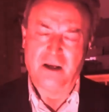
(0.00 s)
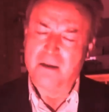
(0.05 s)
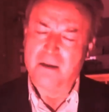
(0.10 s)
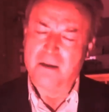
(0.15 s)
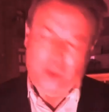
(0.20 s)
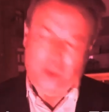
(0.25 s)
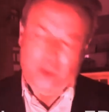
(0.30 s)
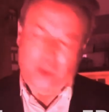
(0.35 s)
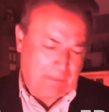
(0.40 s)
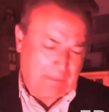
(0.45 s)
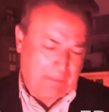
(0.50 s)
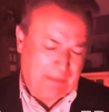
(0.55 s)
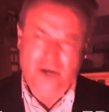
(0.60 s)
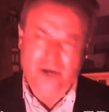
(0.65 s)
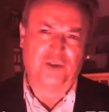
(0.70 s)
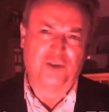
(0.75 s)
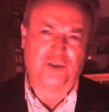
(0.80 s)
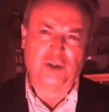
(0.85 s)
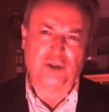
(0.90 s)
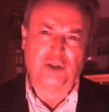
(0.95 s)
porque para
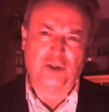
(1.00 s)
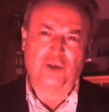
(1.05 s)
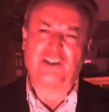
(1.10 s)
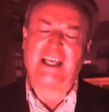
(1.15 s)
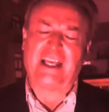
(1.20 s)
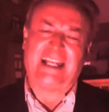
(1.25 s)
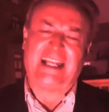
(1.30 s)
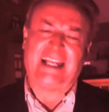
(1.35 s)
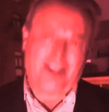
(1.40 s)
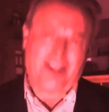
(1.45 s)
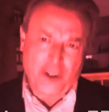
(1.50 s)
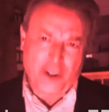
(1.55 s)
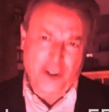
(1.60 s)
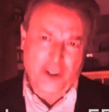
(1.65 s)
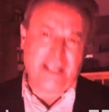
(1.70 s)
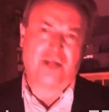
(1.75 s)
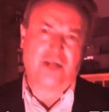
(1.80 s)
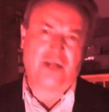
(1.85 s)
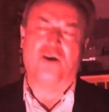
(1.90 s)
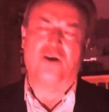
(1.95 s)
nosotros el
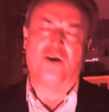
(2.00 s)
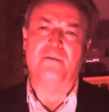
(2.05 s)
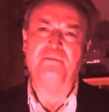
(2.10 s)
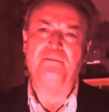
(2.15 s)
heroico